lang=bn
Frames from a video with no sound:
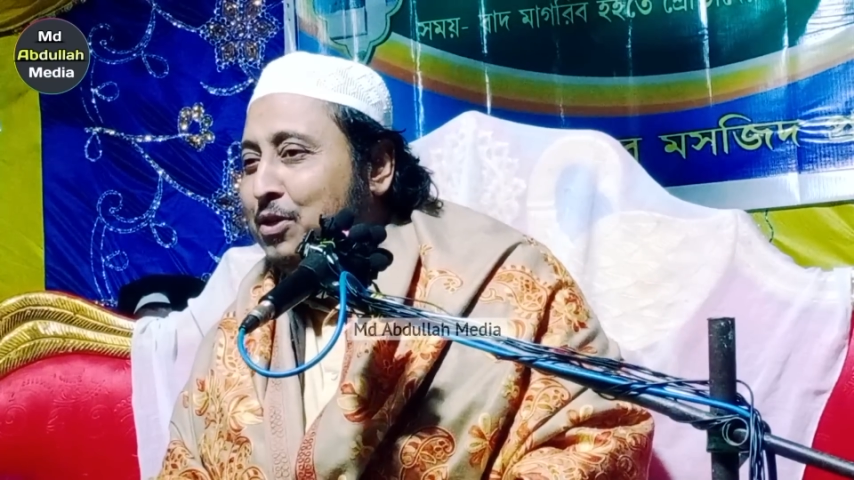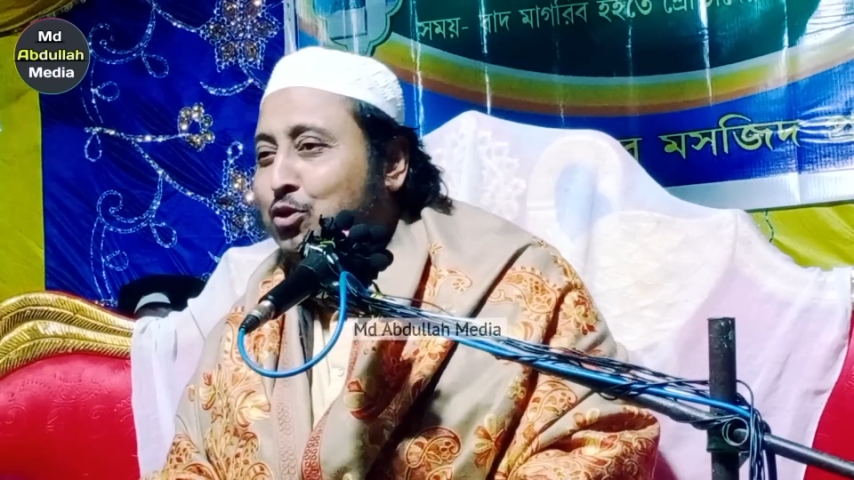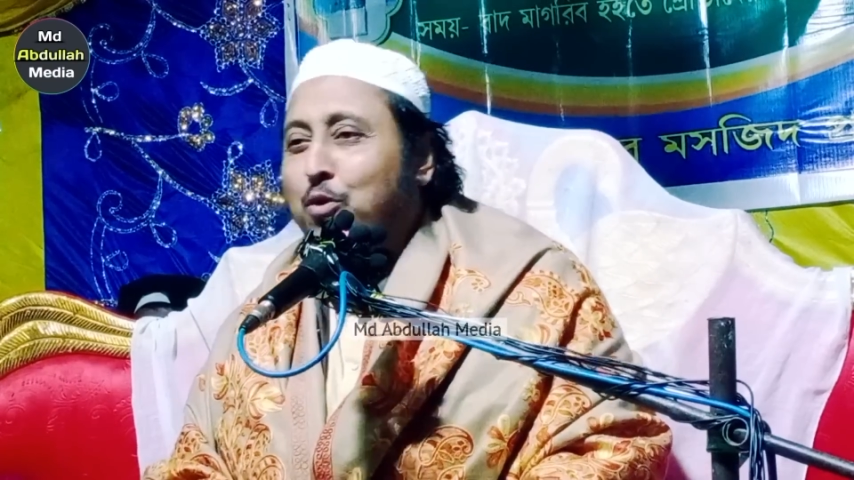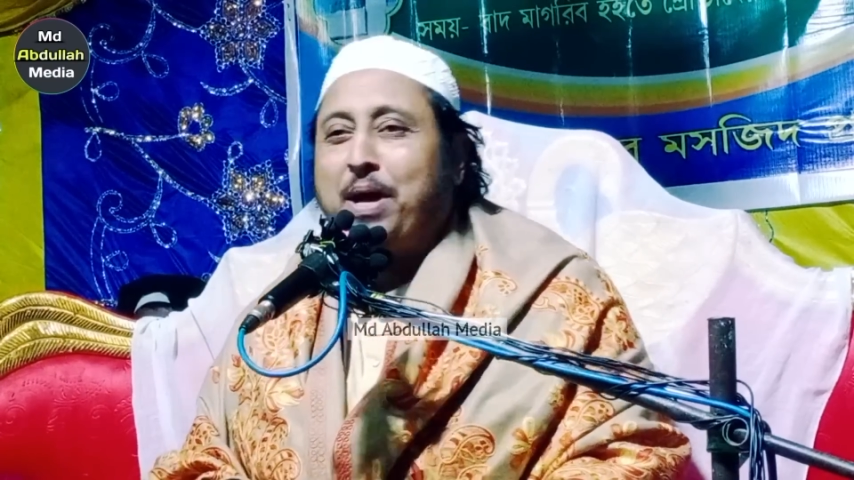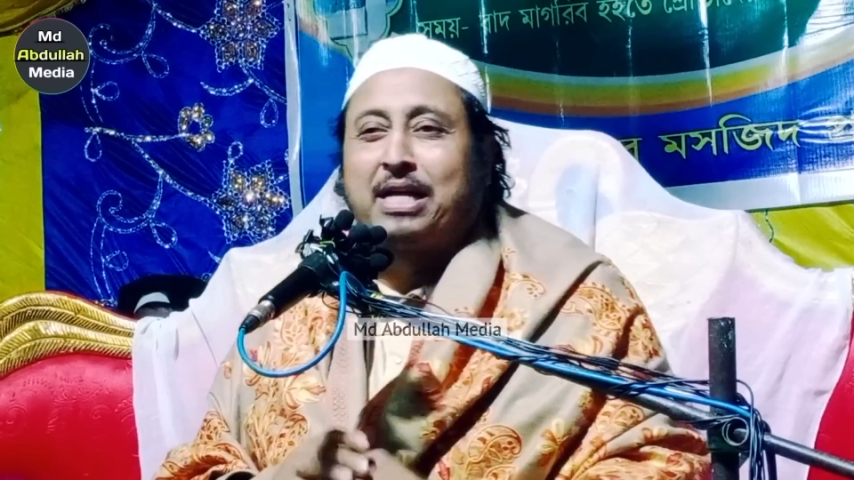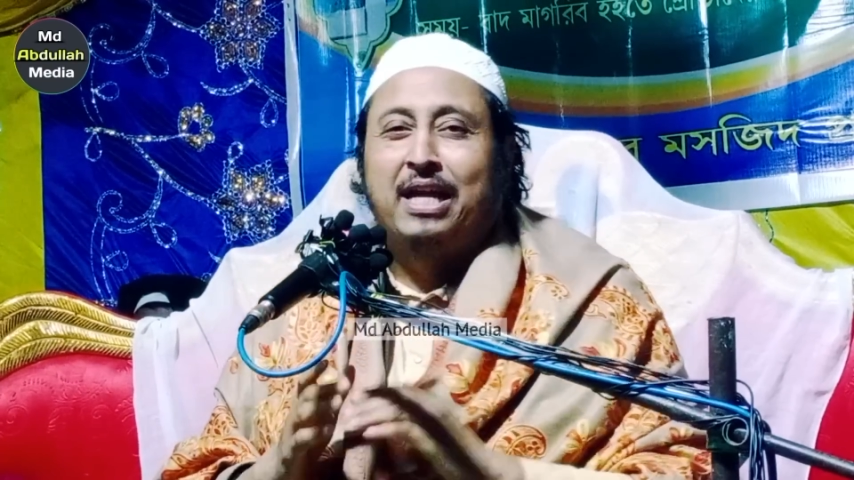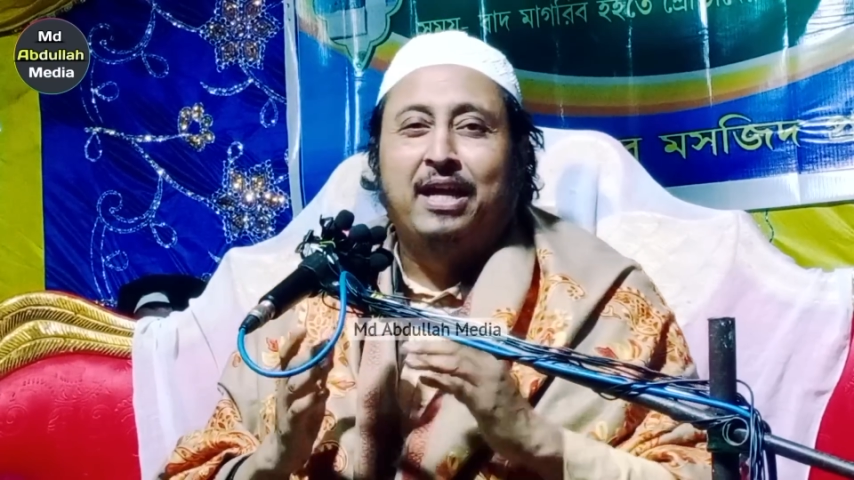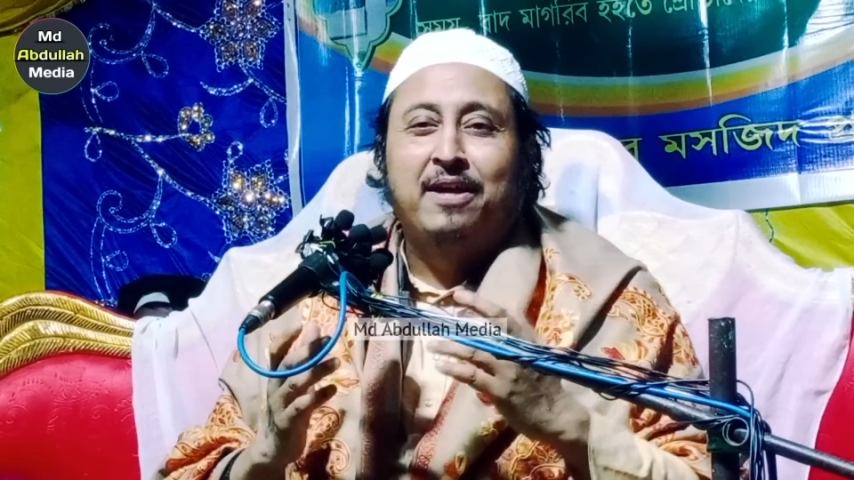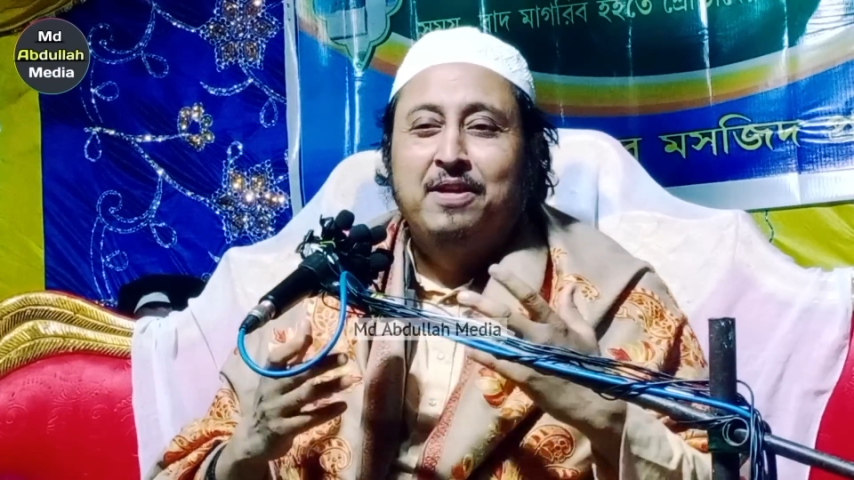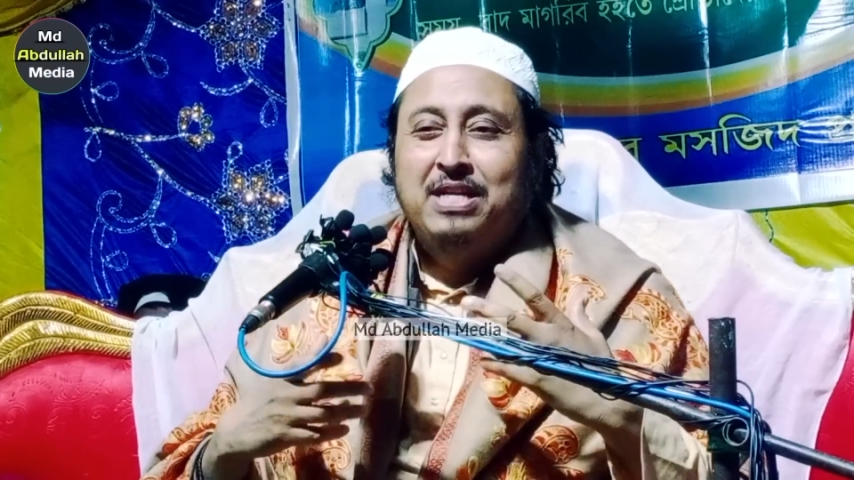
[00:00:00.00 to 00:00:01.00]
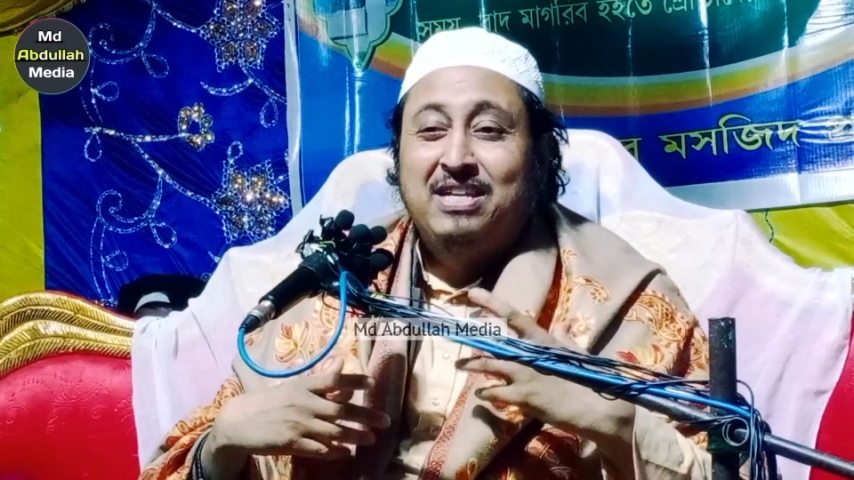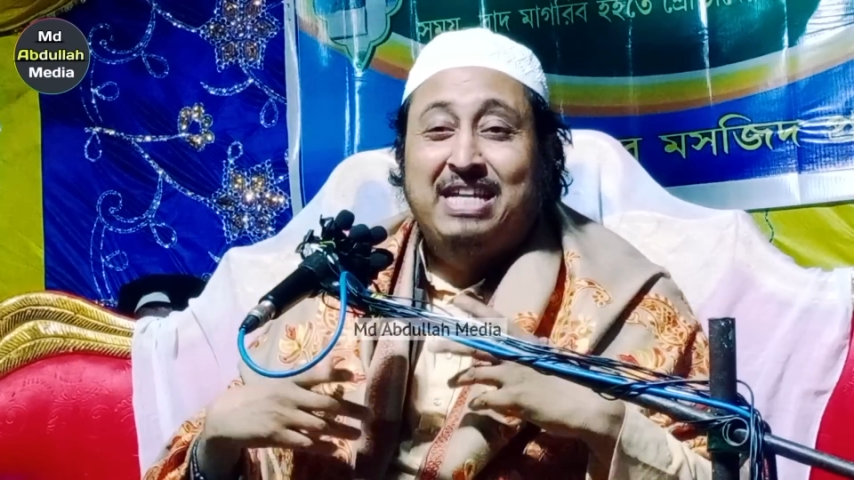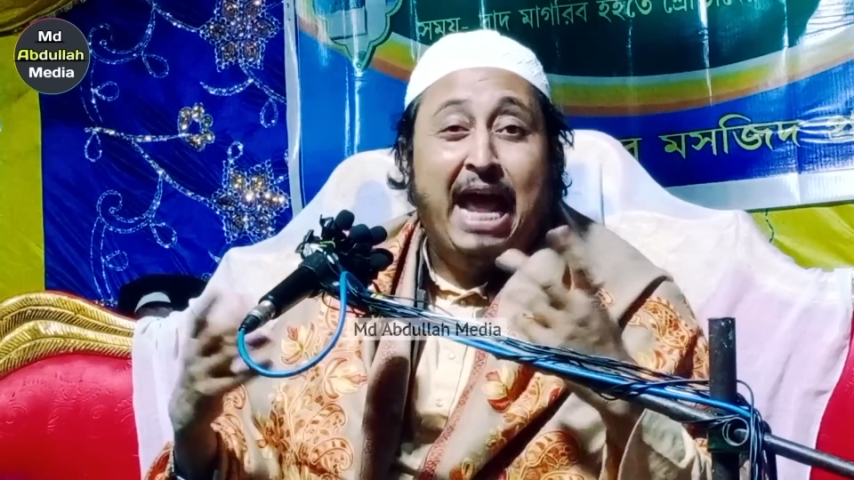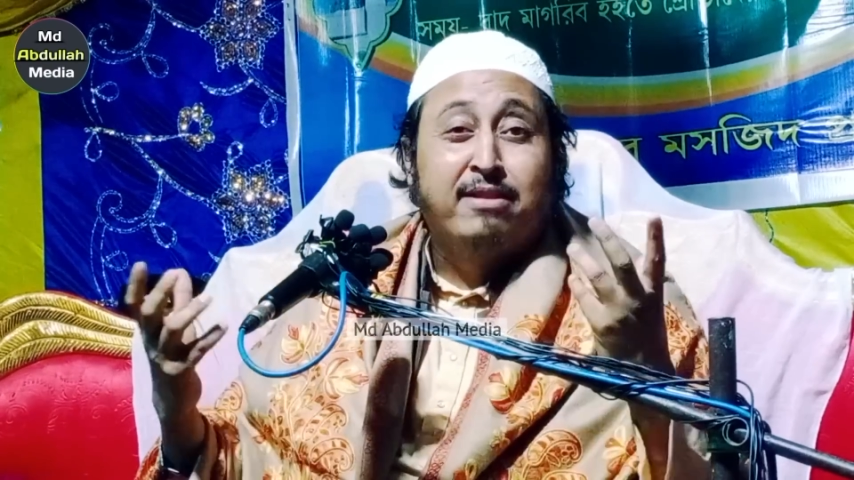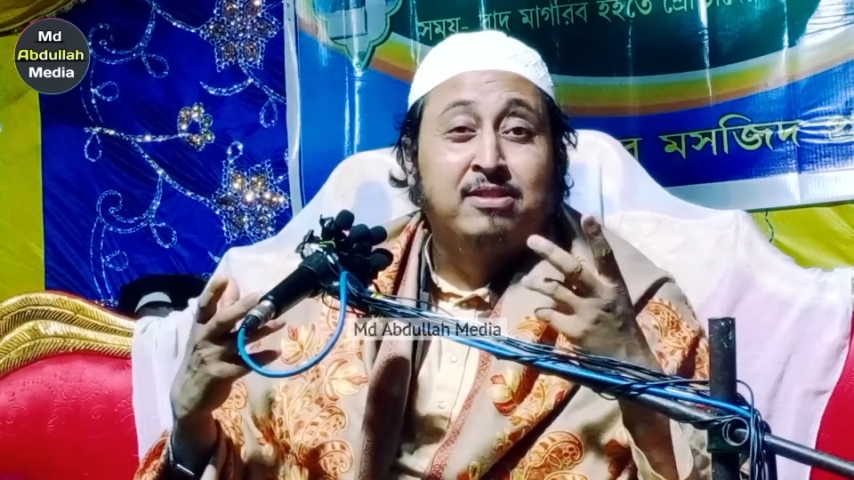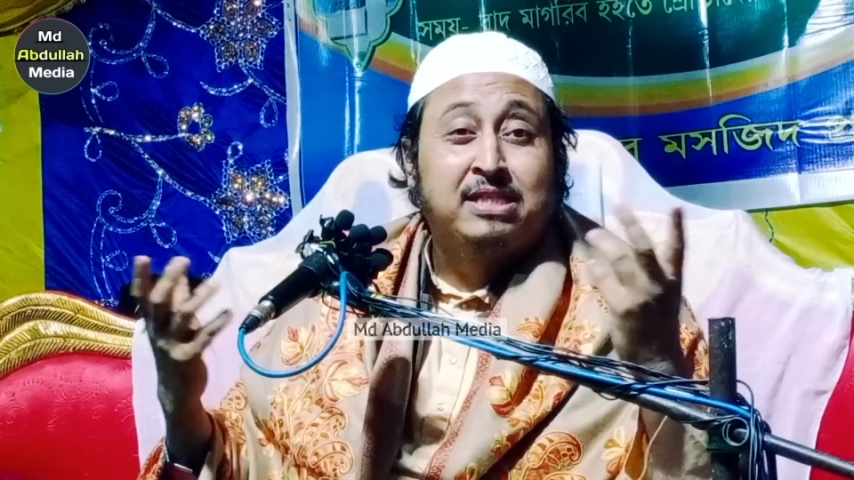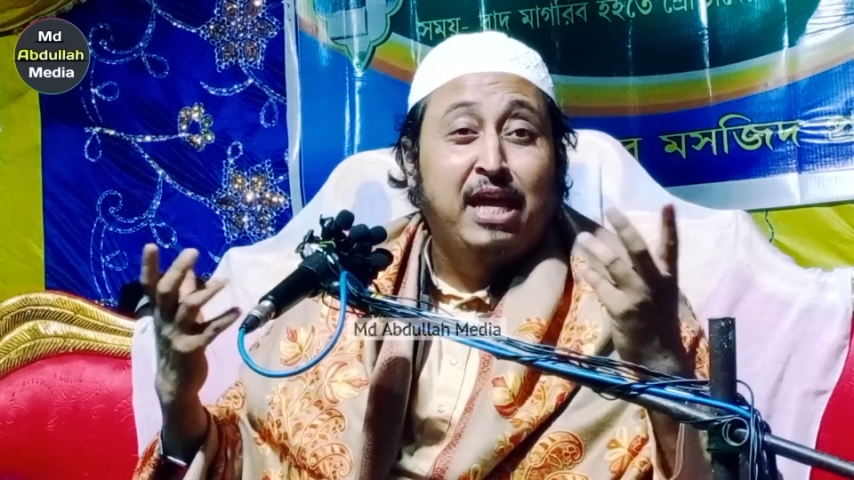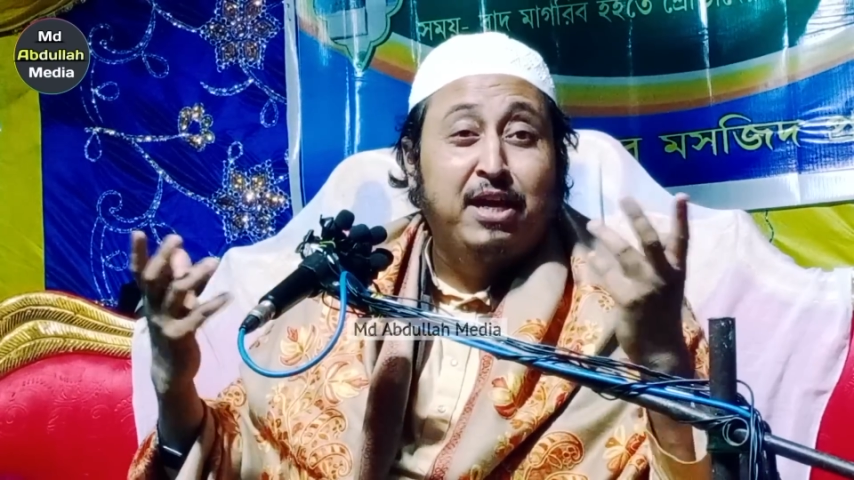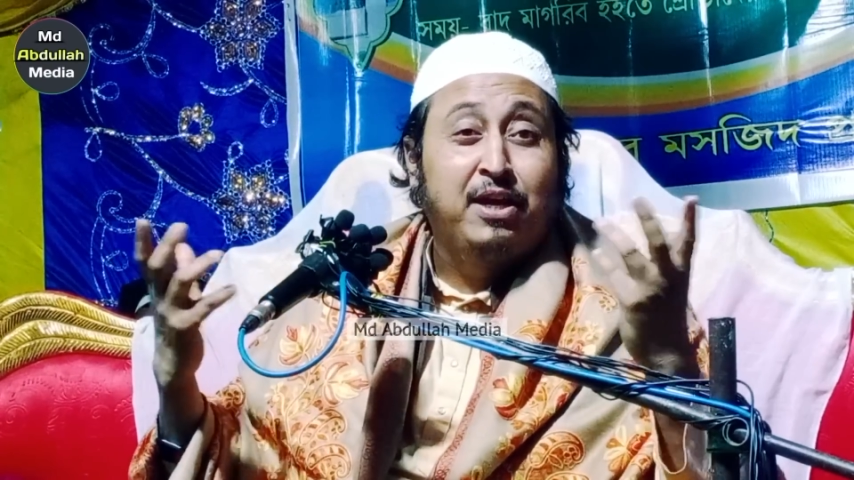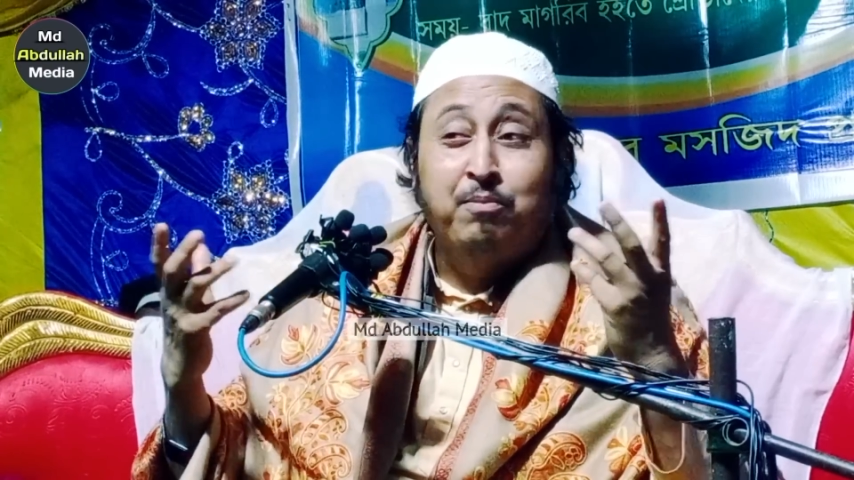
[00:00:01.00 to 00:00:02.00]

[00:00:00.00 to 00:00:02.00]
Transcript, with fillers: তোমাকে টেনশন